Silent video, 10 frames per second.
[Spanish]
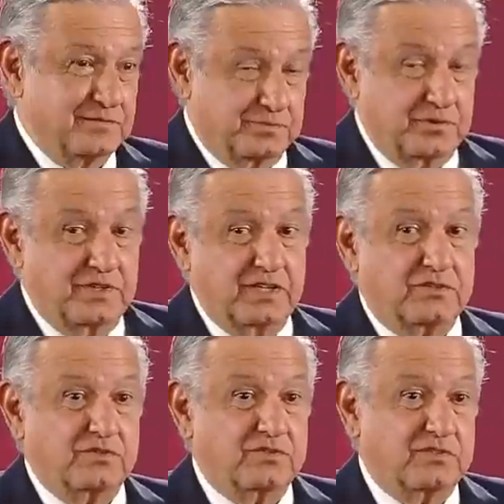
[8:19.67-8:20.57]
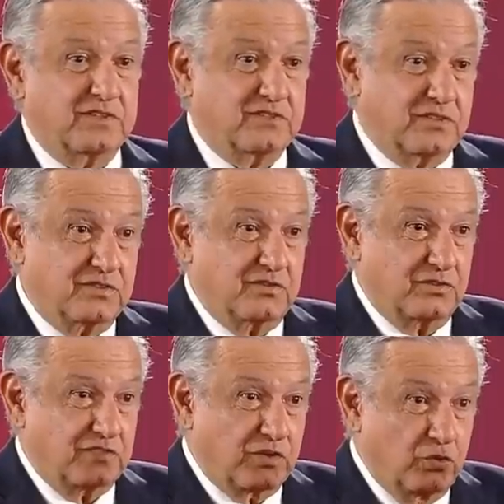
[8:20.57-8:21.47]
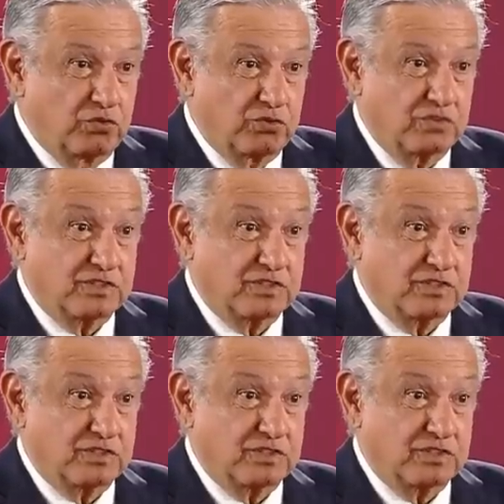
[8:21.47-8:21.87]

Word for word: proyectos, esto es lo segundo, el